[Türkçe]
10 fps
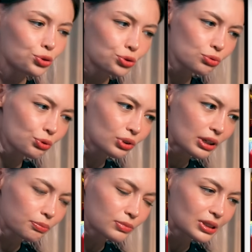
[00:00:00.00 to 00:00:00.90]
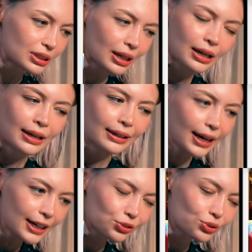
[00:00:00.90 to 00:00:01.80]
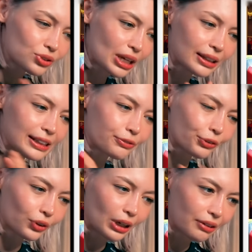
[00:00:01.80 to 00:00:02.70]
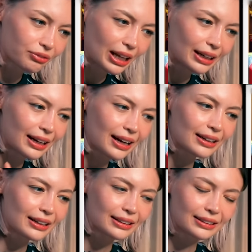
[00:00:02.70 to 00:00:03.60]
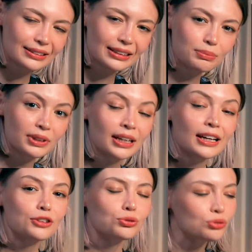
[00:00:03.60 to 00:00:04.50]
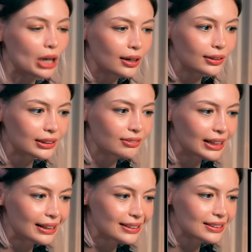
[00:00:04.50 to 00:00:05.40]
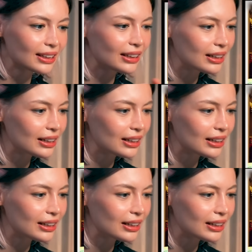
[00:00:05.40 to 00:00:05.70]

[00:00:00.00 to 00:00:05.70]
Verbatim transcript: Üçüncü fotoğrafımız da gayet güzel. İlk fotoğraflarla aralarında bir tutarlılık var en azından.